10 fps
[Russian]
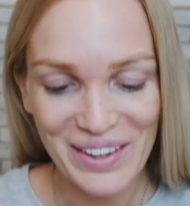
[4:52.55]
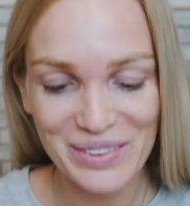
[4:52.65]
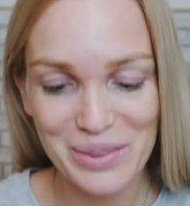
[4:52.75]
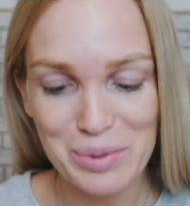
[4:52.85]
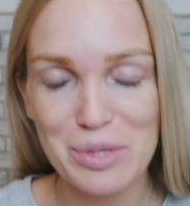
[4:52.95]

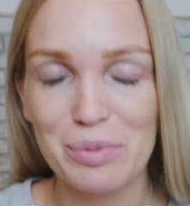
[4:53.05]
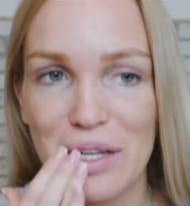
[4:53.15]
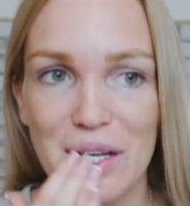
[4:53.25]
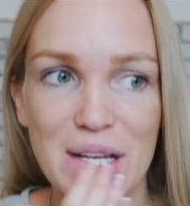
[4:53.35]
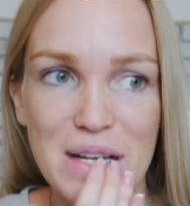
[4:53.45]
В
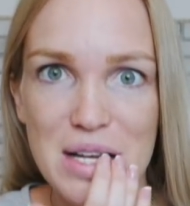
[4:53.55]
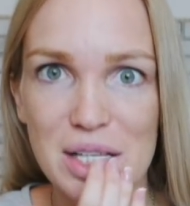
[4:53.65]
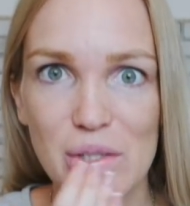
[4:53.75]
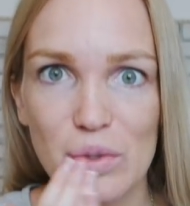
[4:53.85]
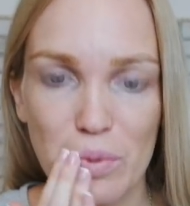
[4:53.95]
общем-то,
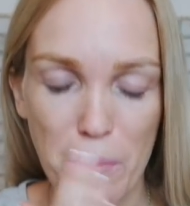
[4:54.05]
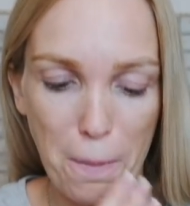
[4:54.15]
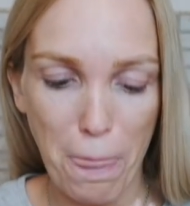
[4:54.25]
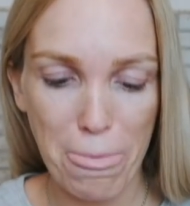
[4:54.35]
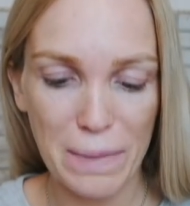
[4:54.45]
ну,
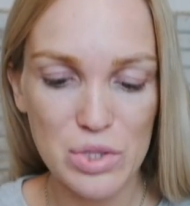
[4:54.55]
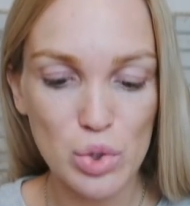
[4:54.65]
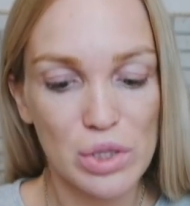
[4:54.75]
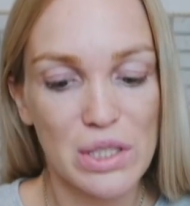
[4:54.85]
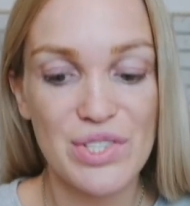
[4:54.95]

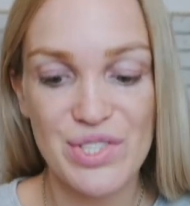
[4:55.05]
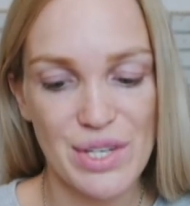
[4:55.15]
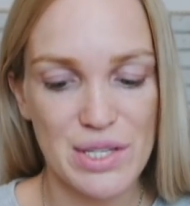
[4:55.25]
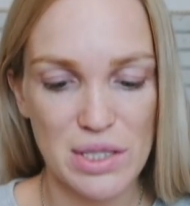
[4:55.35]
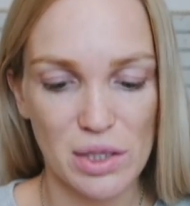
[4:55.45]
что-то
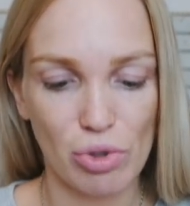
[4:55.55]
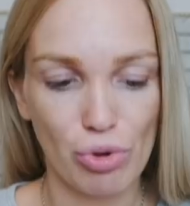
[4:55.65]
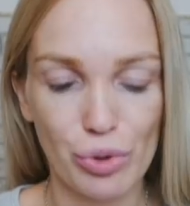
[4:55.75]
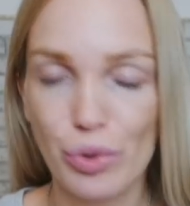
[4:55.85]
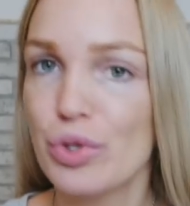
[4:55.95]
интересное
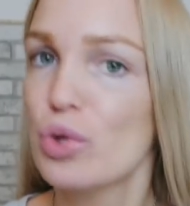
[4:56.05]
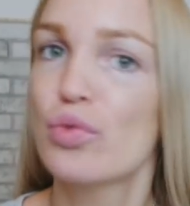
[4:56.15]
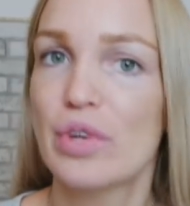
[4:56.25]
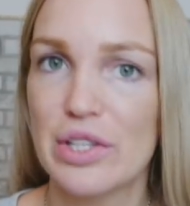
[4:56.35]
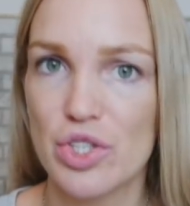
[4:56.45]
такое, но не
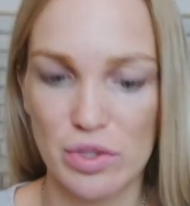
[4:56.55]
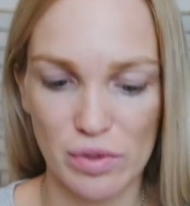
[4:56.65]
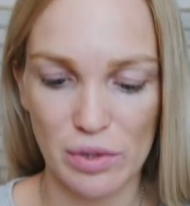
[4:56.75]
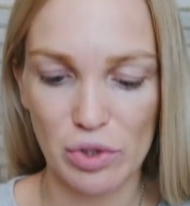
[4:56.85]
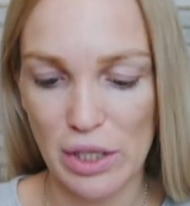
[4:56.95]

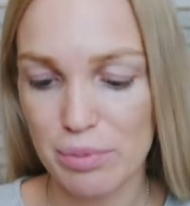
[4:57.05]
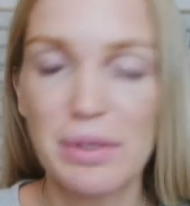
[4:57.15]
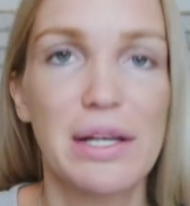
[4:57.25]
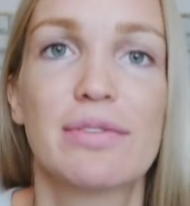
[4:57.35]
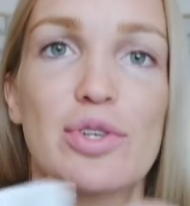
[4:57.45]
увеличивала. Вот
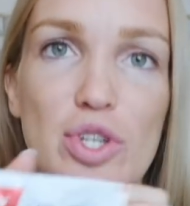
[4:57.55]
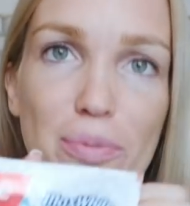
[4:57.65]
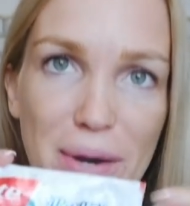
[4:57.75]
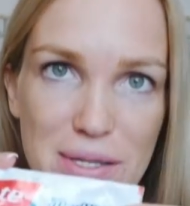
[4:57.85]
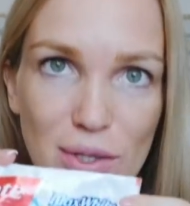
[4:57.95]

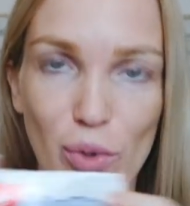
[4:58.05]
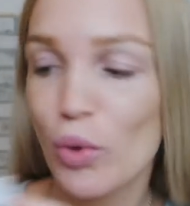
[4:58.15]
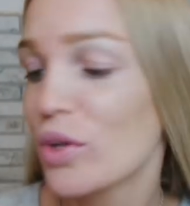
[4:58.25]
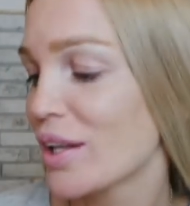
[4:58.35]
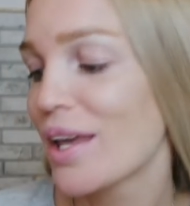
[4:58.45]
отбеливающая паста
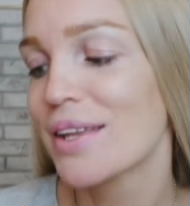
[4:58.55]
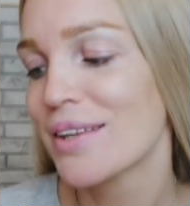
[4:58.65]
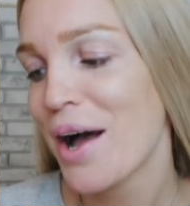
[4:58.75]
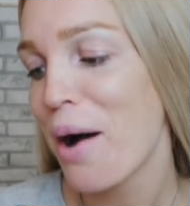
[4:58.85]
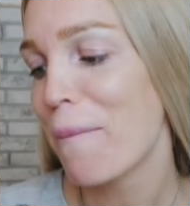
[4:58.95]

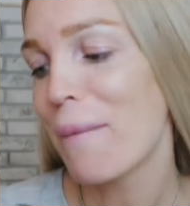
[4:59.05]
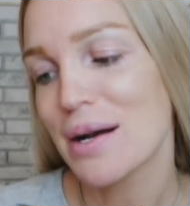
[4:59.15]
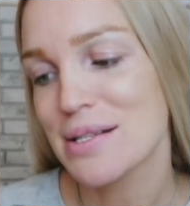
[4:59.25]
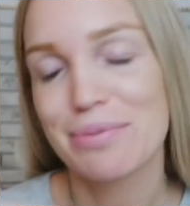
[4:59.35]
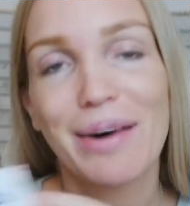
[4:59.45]
Colgate
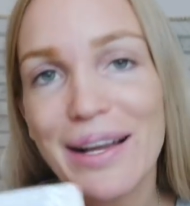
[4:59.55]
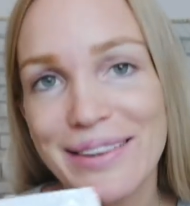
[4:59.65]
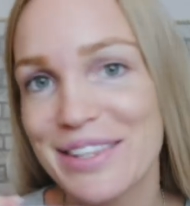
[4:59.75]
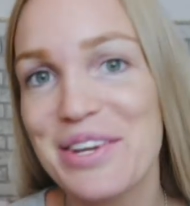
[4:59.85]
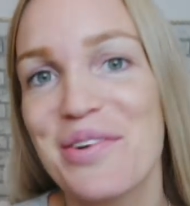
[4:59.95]
Max
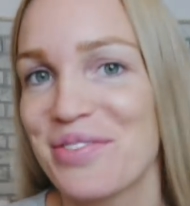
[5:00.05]
White не